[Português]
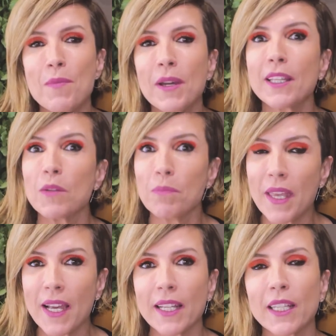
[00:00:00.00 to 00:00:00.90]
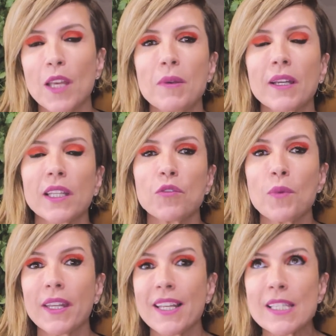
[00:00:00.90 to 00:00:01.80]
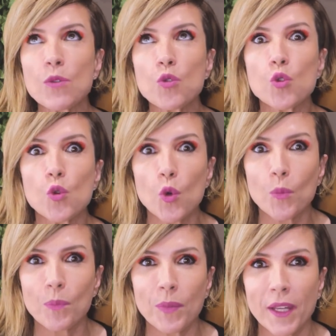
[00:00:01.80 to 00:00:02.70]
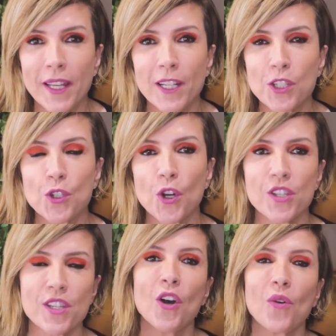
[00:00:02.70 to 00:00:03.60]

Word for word: A mãe, também acadêmica, teve uma criação super religiosa.